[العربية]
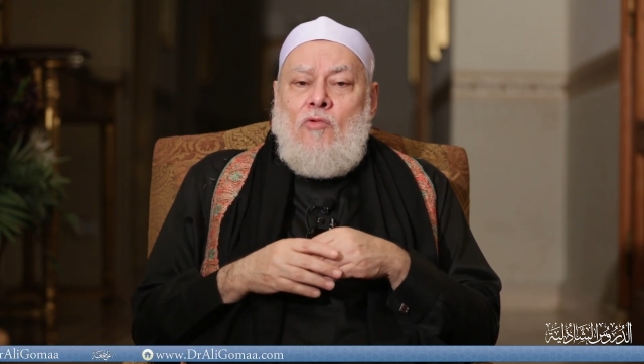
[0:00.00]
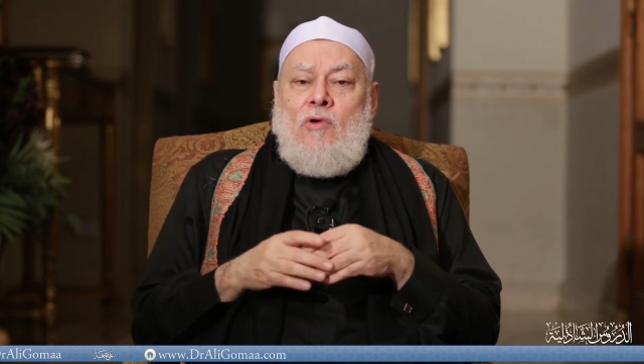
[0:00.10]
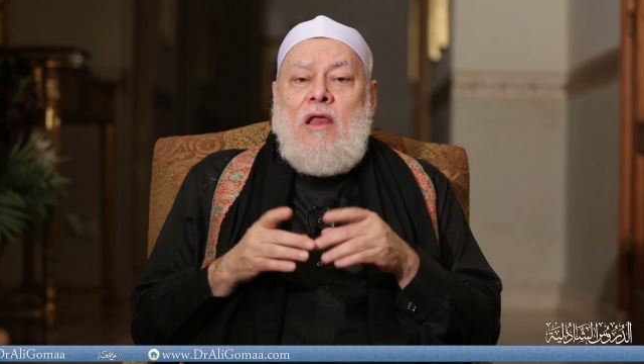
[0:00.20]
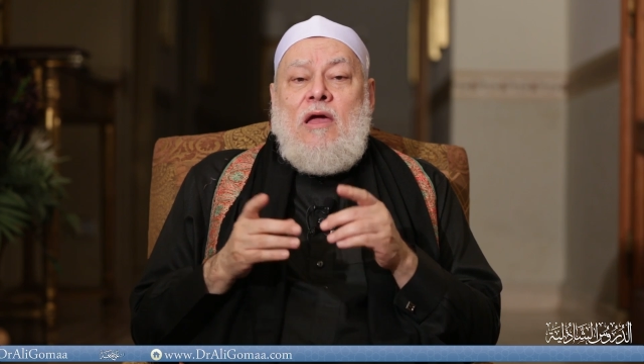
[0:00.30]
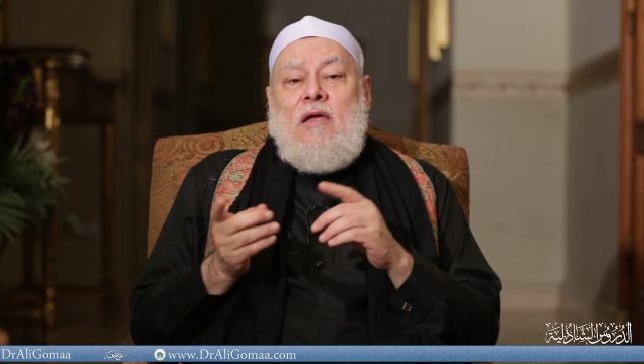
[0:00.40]

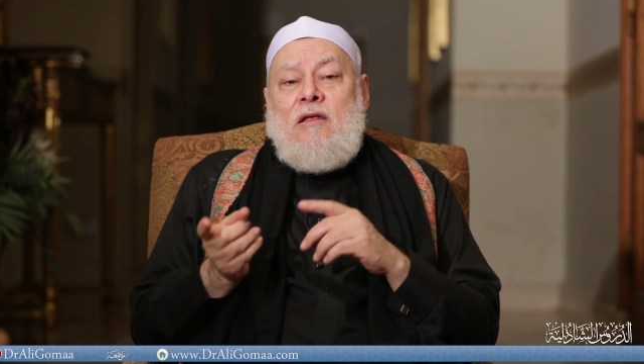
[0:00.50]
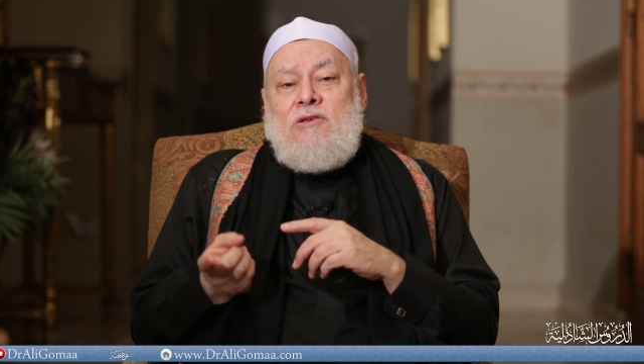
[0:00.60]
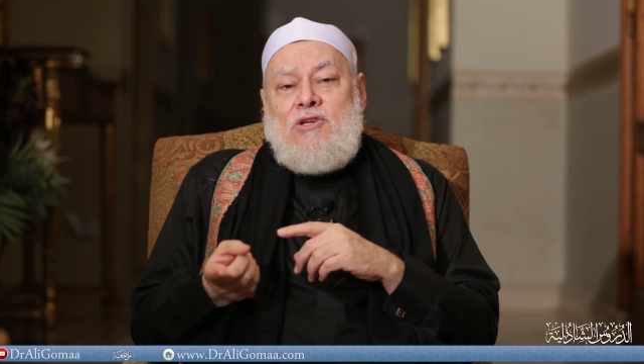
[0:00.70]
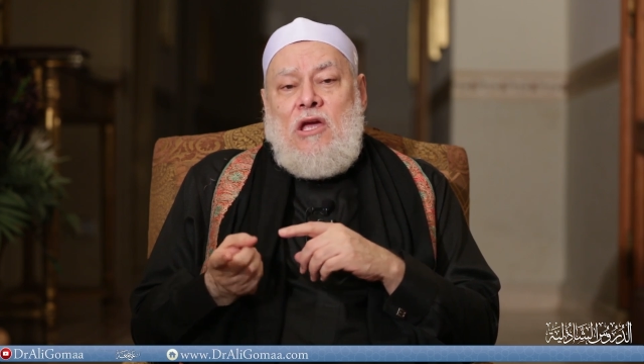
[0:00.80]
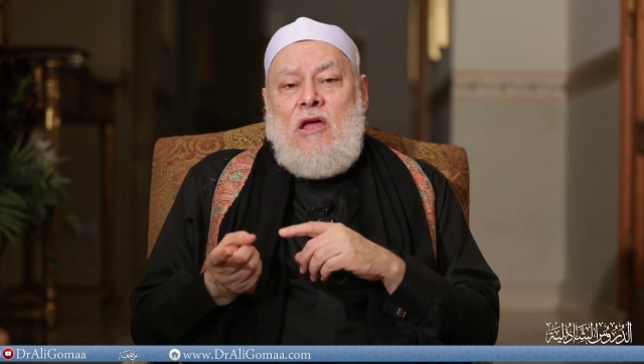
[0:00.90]

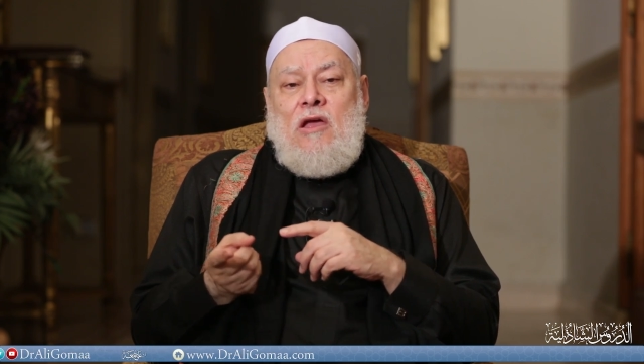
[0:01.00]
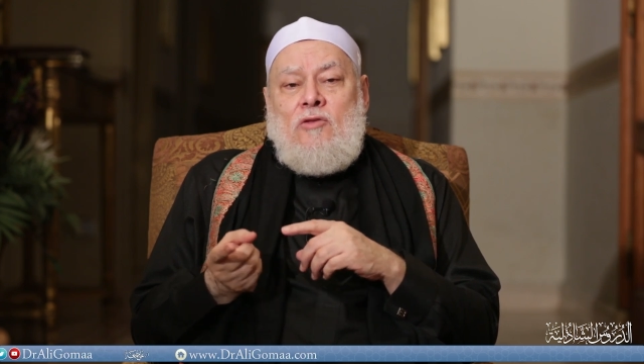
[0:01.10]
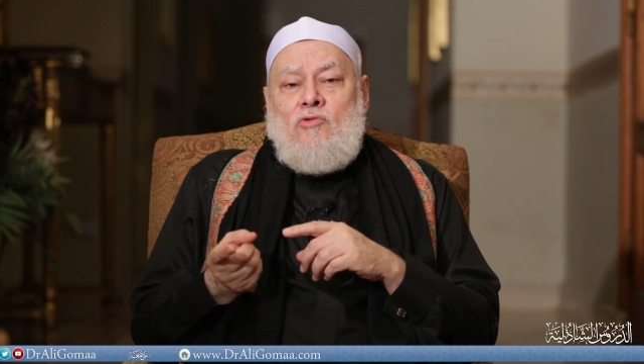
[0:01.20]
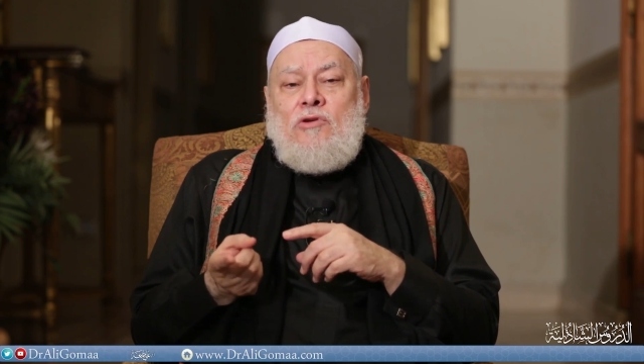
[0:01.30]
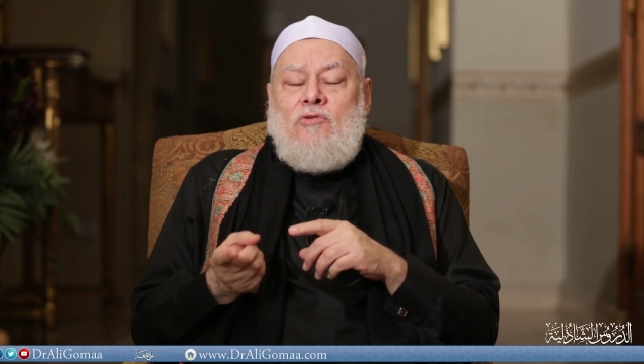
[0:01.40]
ولكن
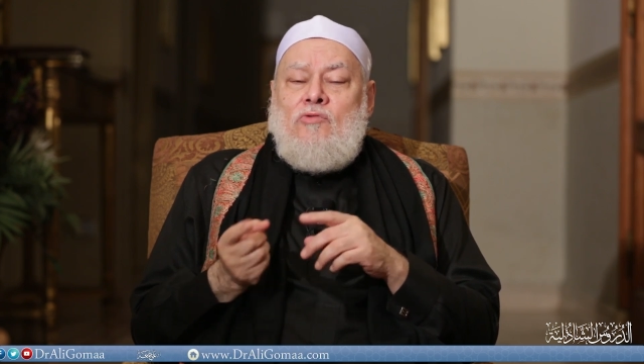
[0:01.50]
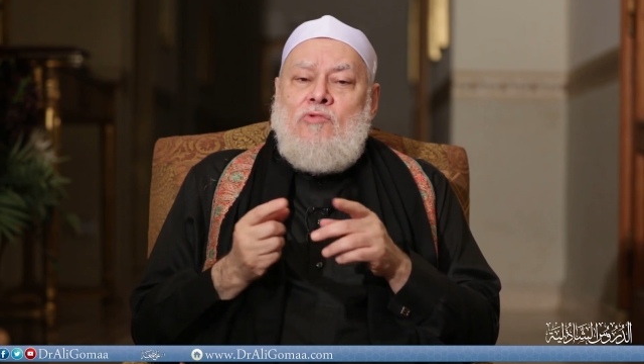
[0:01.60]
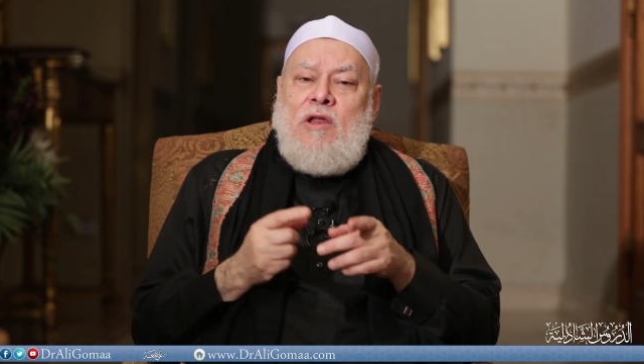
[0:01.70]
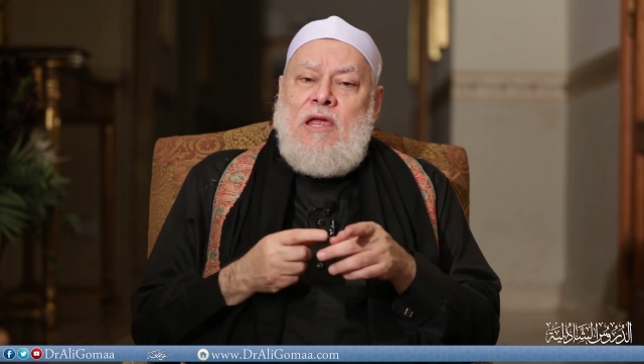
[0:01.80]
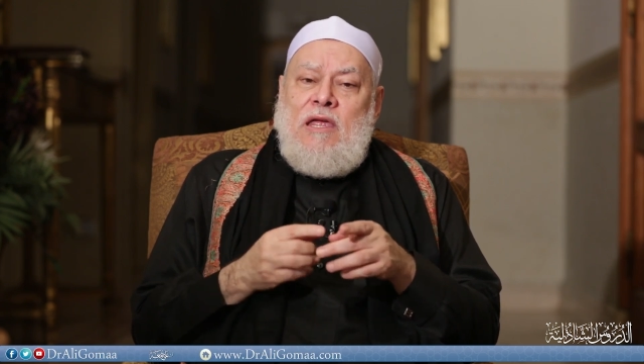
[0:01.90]
جهاد
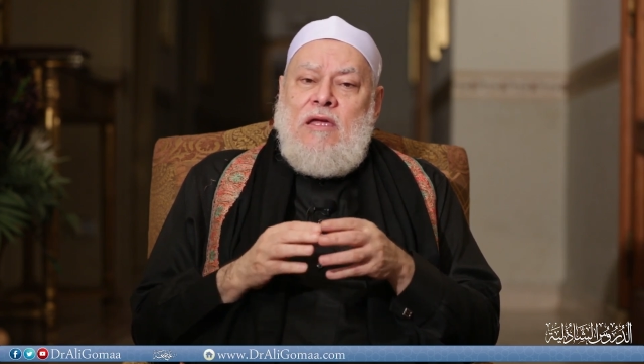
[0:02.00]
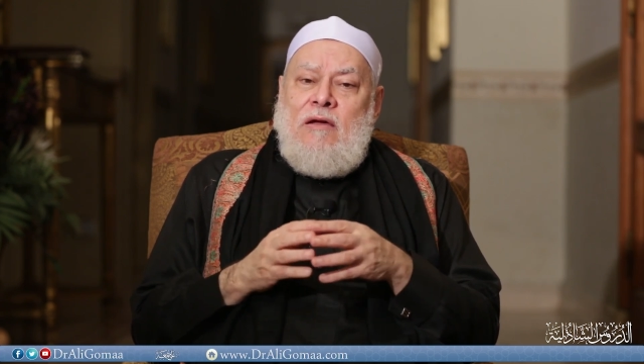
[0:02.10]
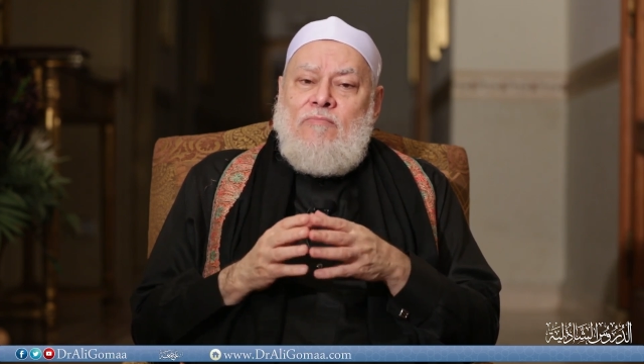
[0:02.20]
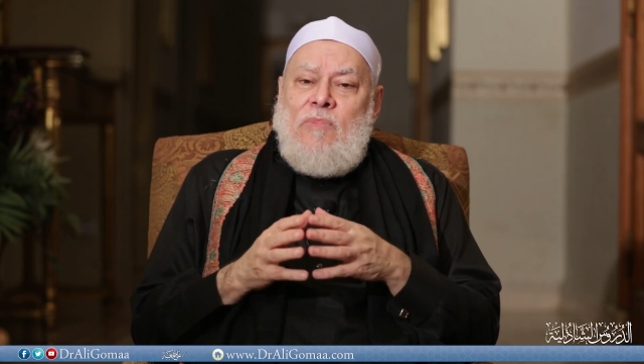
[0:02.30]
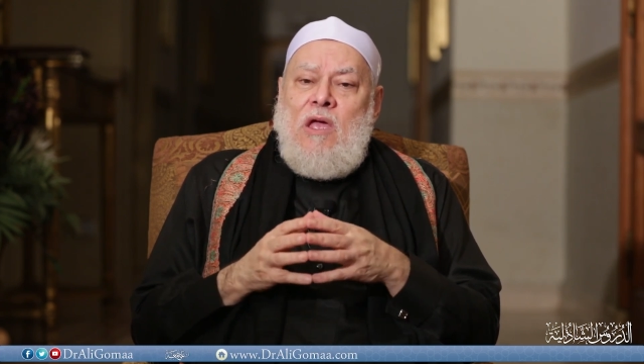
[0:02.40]
ونيه